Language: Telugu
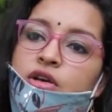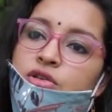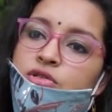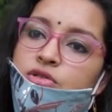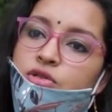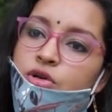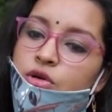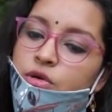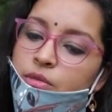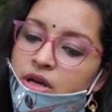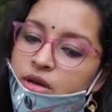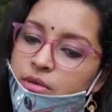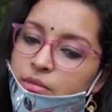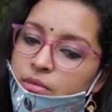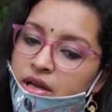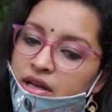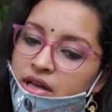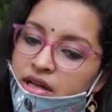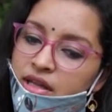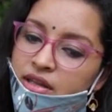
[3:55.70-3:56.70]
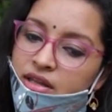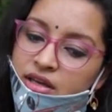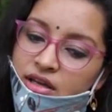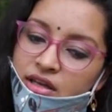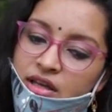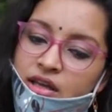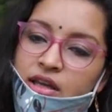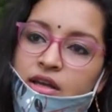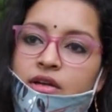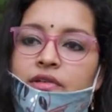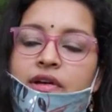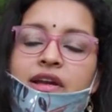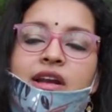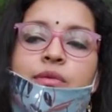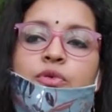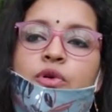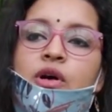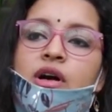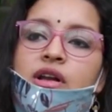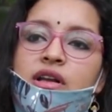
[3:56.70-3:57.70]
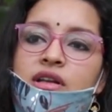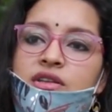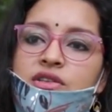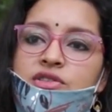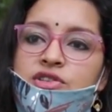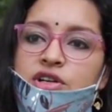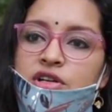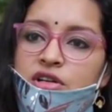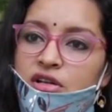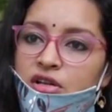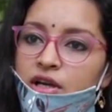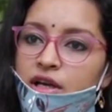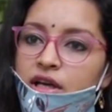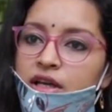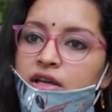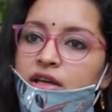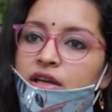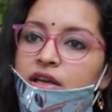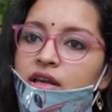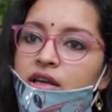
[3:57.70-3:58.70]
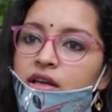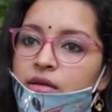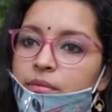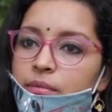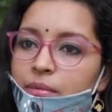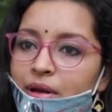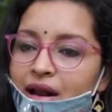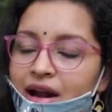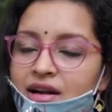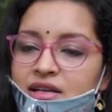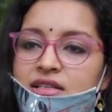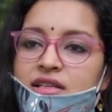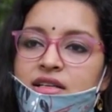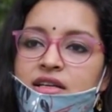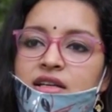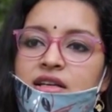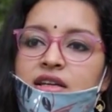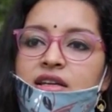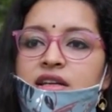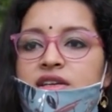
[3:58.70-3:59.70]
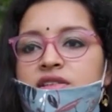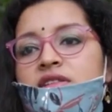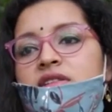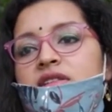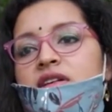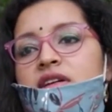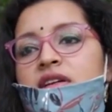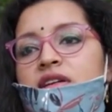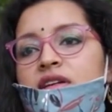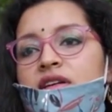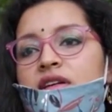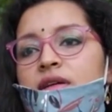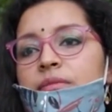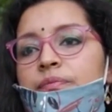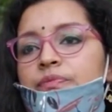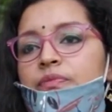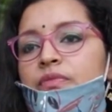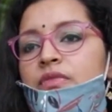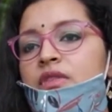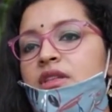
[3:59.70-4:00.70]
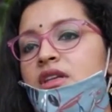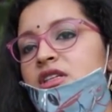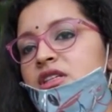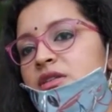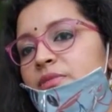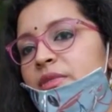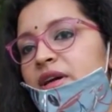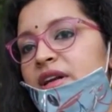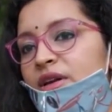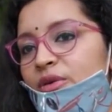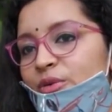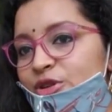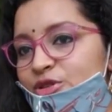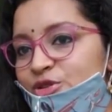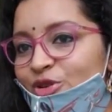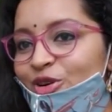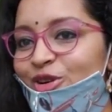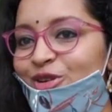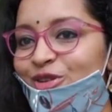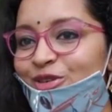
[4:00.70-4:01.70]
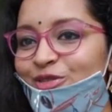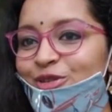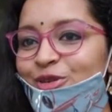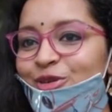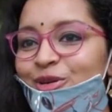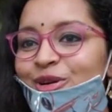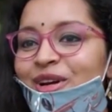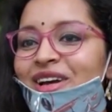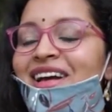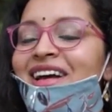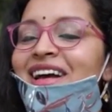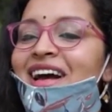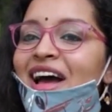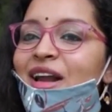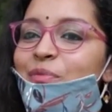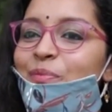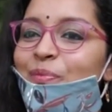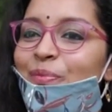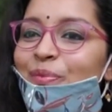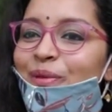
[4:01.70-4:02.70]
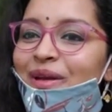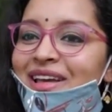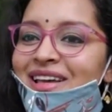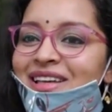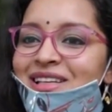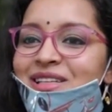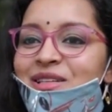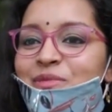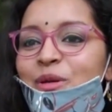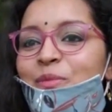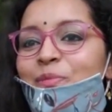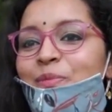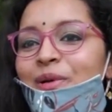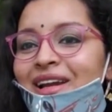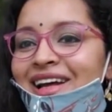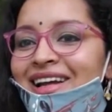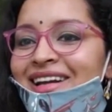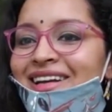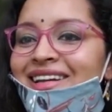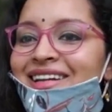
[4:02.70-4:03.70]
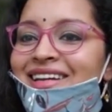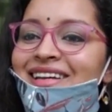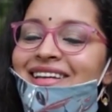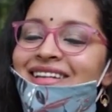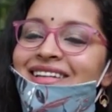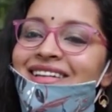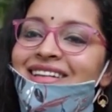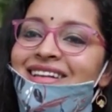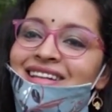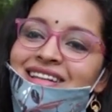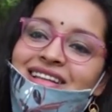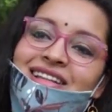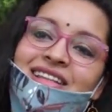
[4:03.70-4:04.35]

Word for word: సో మనం మళ్ళీ తిరిగి వెళ్ళిపోవాలి చెట్ల దగ్గరికి ప్లాంట్స్ దగ్గరికి నేచర్ దగ్గరికి దిస్ ఇస్ మై రిక్వెస్ట్ ఆల్ ఆఫ్ యూ అండ్ ప్లీజ్ మీ పిల్లల్ని దీని